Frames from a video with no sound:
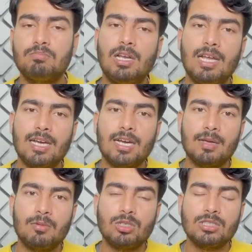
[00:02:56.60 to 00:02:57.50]
लेकर
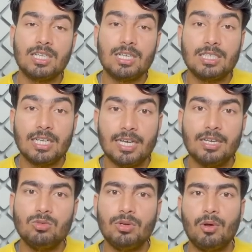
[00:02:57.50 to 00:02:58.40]
के बहुत ज़्यादा डरे
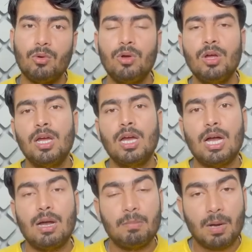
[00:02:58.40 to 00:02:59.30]
हुए
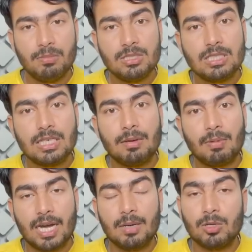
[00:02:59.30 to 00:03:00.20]
हों भविष्य के
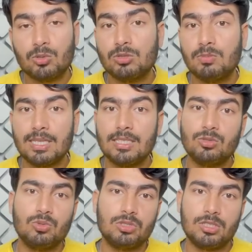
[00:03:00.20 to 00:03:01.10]
बारे में कुछ बातें
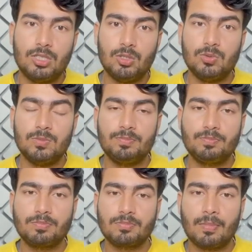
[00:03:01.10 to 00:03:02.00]
सोच रहे हो
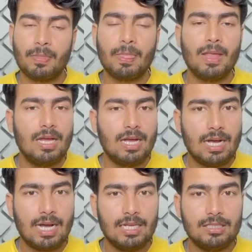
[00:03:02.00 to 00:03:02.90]

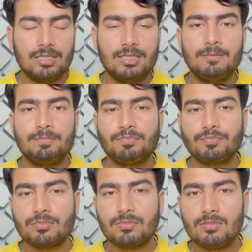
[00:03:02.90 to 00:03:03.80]
आज के दिन
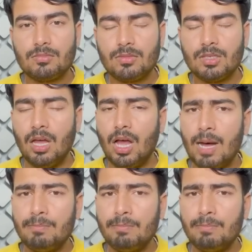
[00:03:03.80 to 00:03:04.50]
आप